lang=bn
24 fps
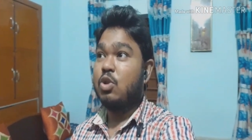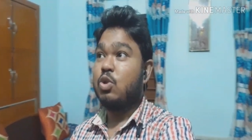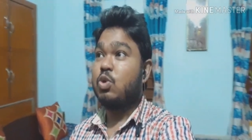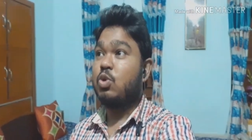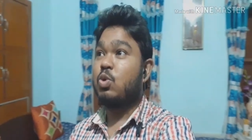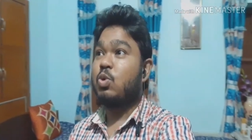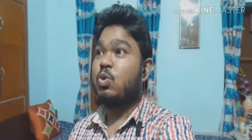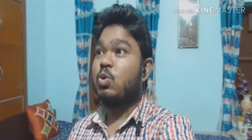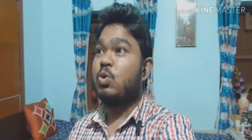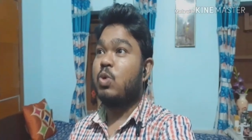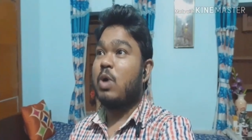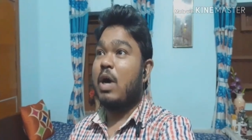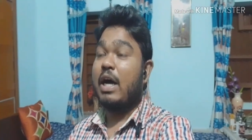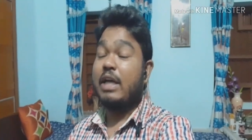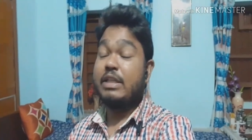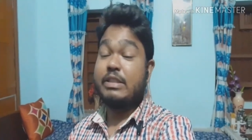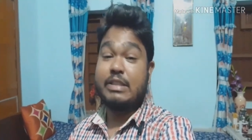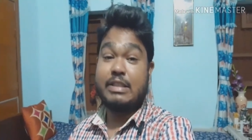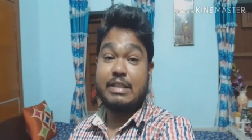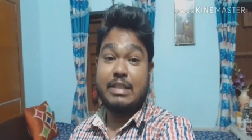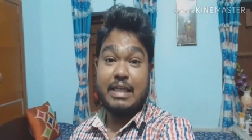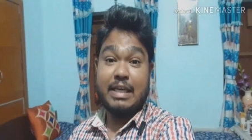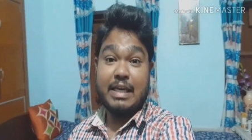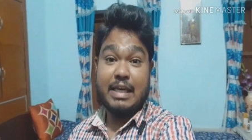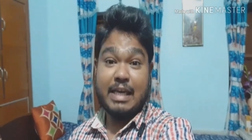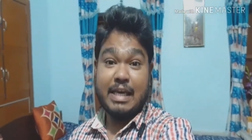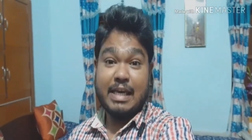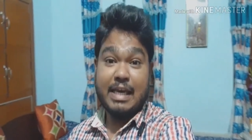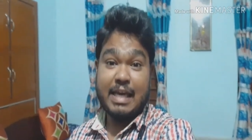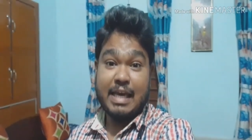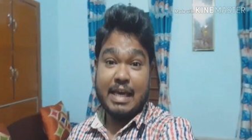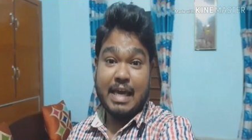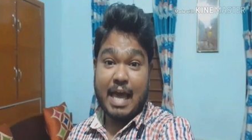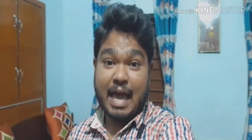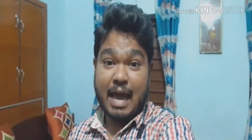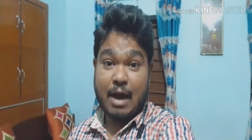তো আজকে
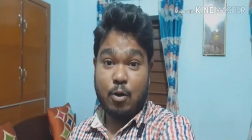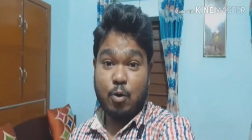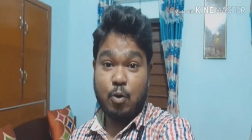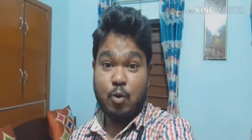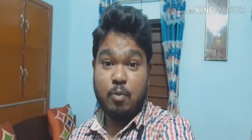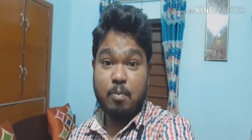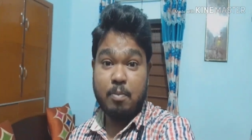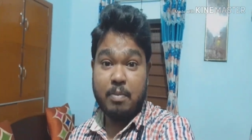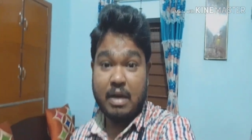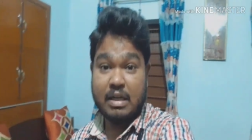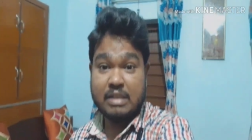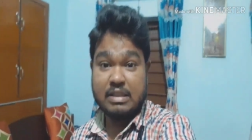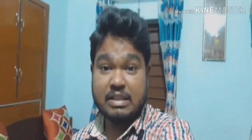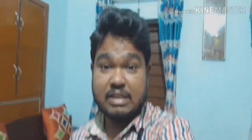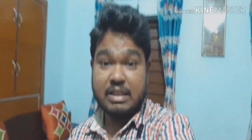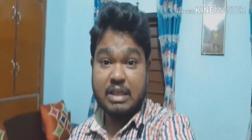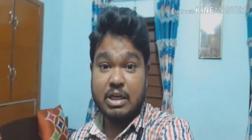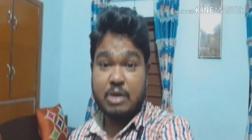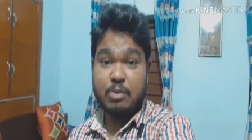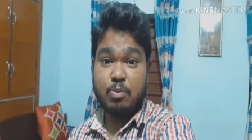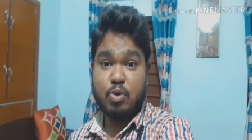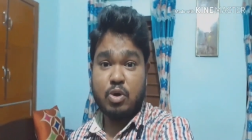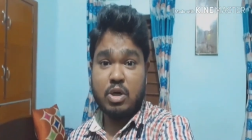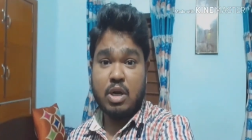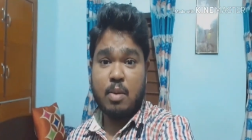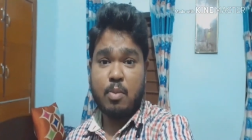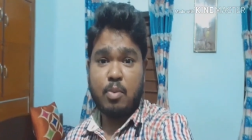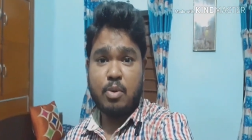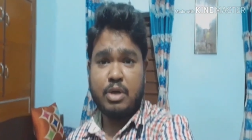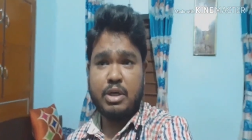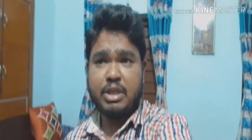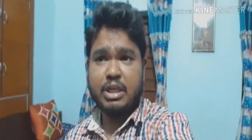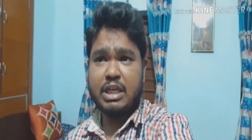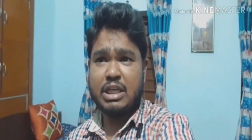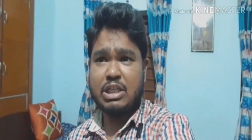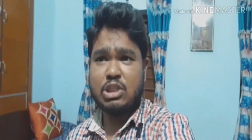এখন বাজে
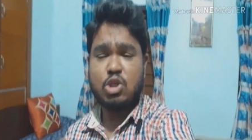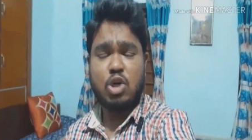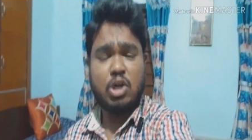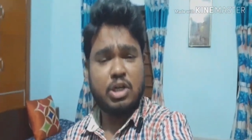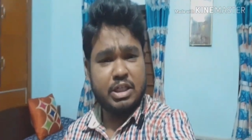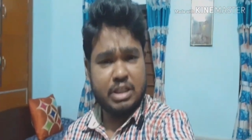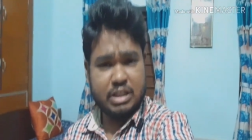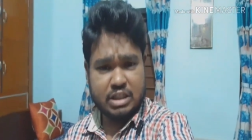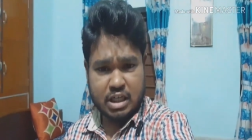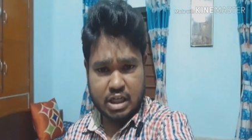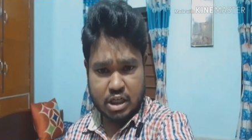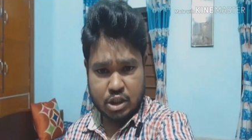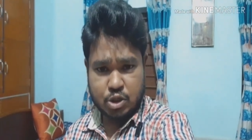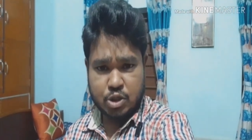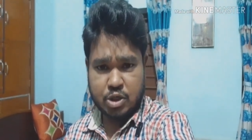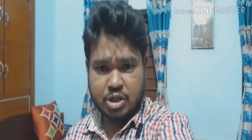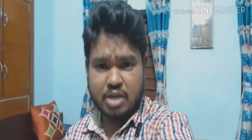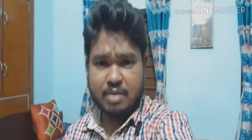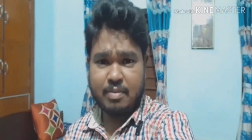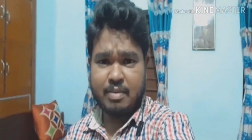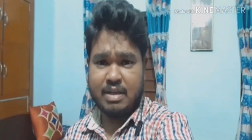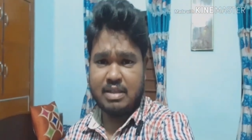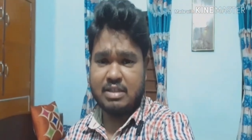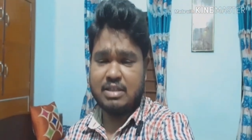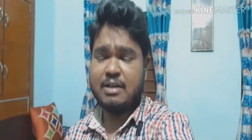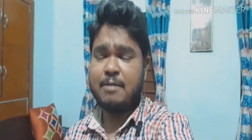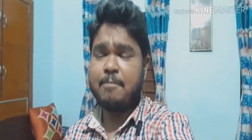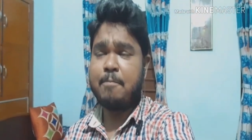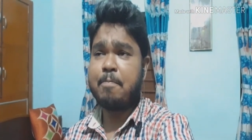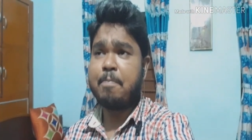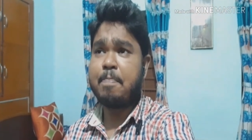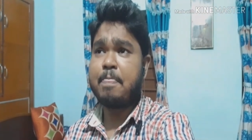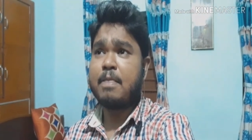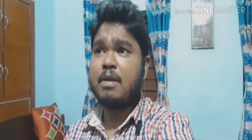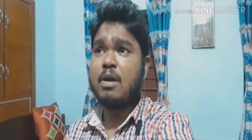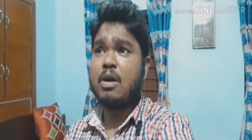মোটামুটি ছটা সাড়ে ছটা বাজে
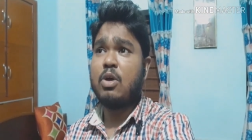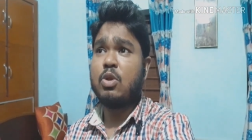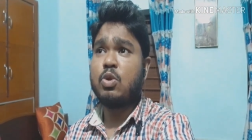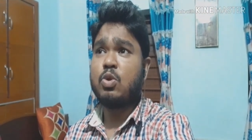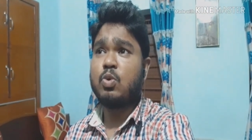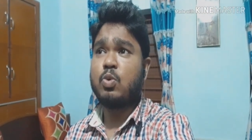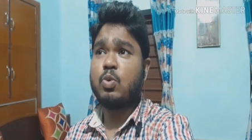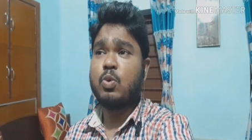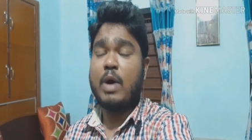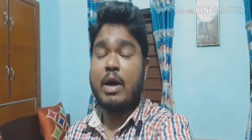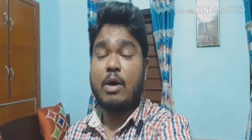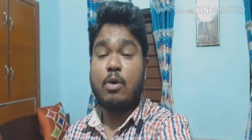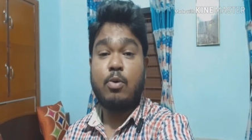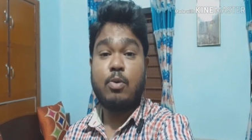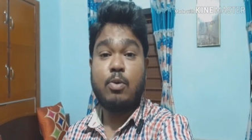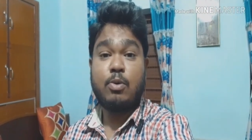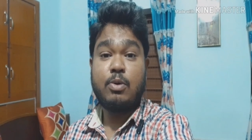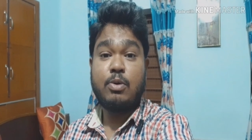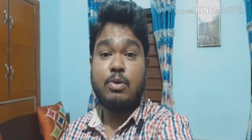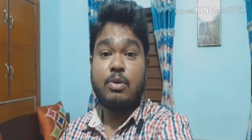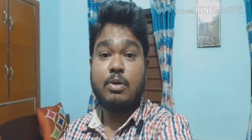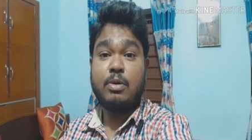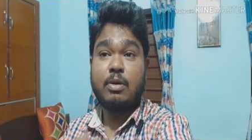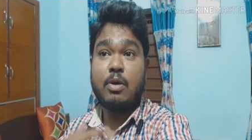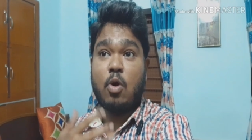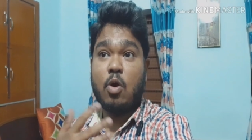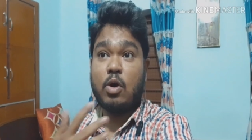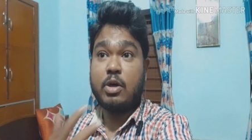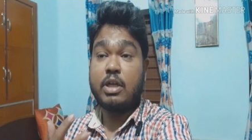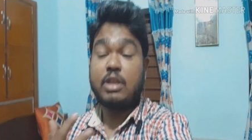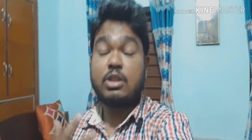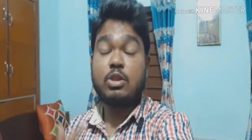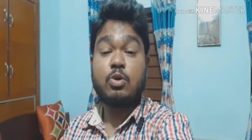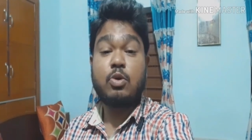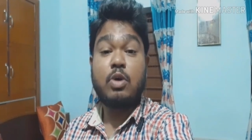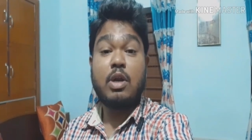তো এখন
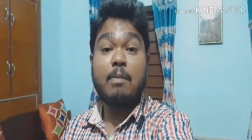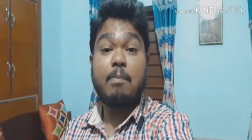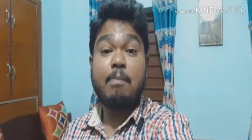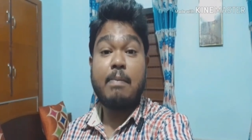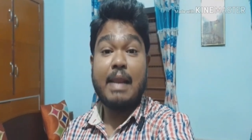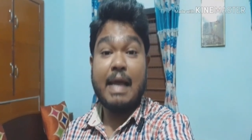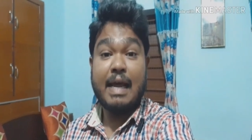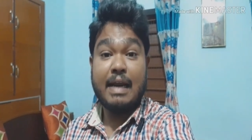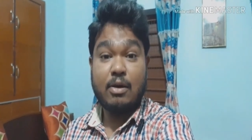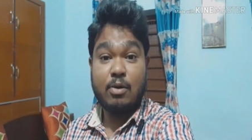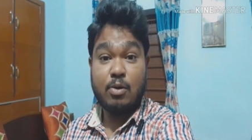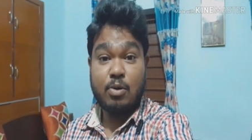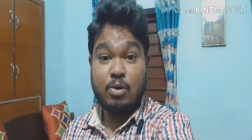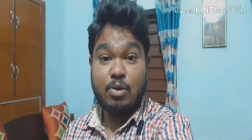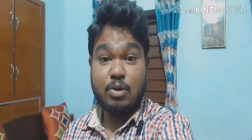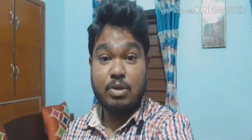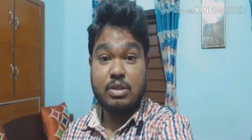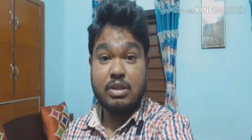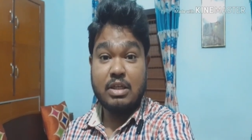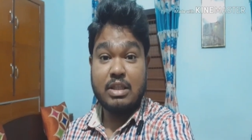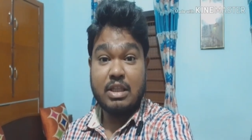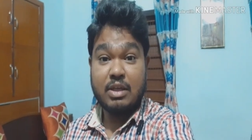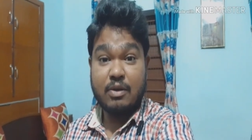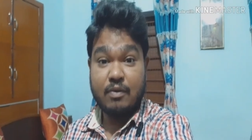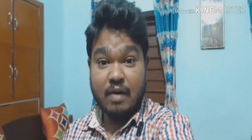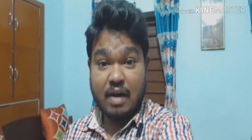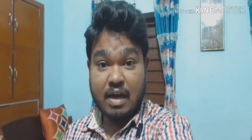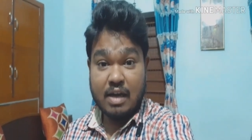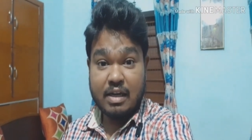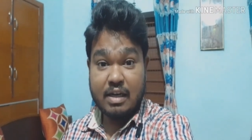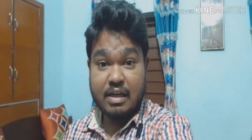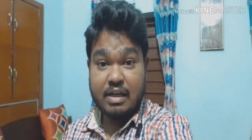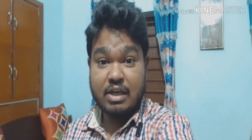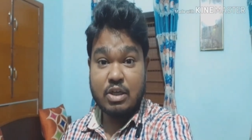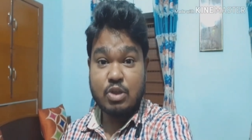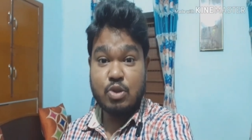হঠাৎ করে প্ল্যান হলো যে
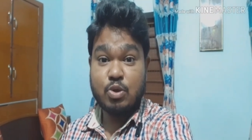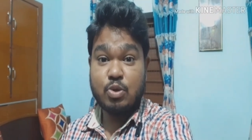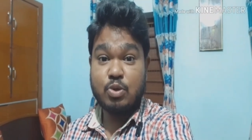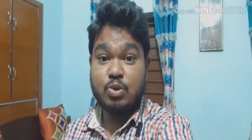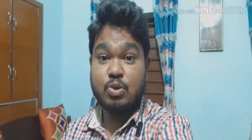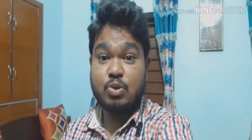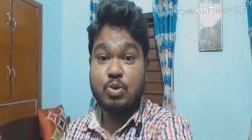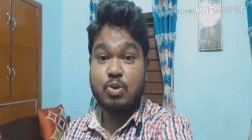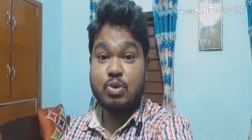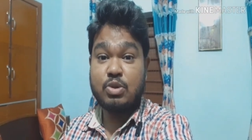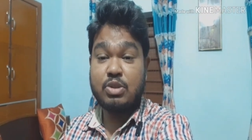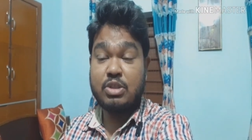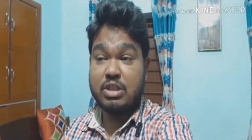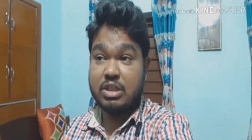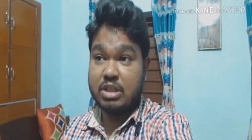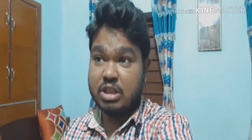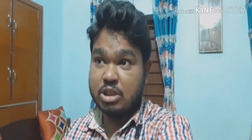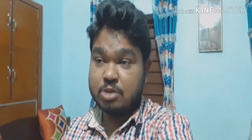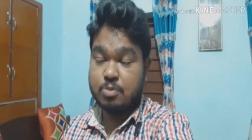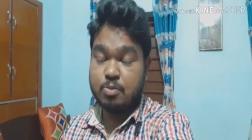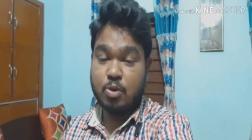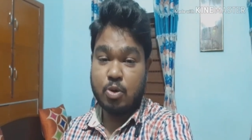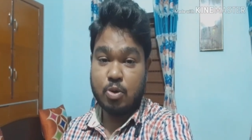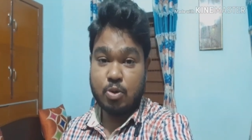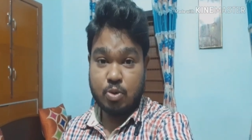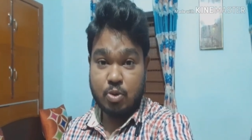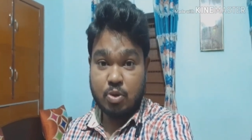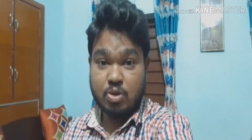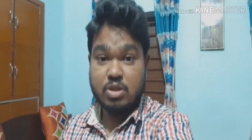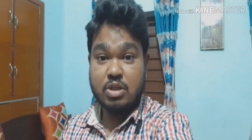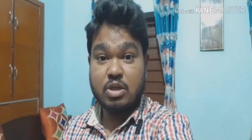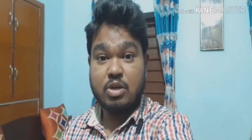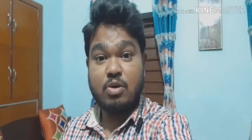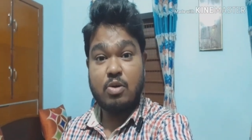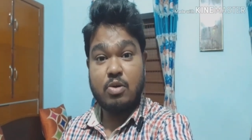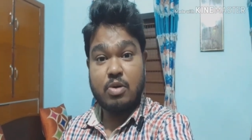দিওয়ালির কিছু কিছু জিনিসপত্র
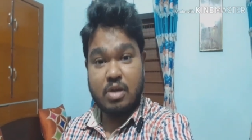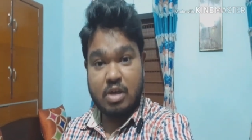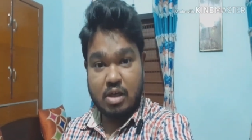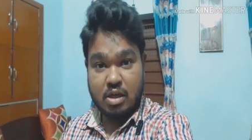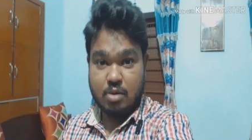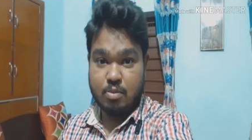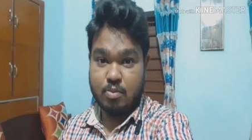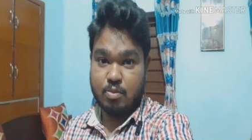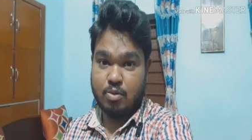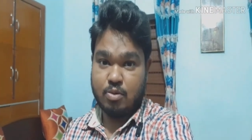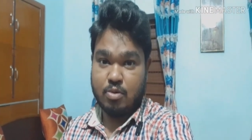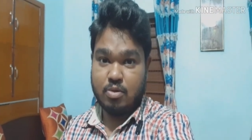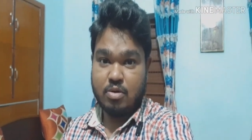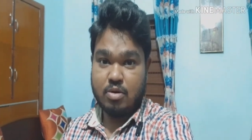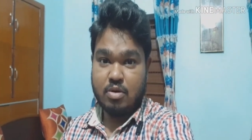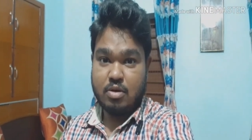যেগুলো কিনবো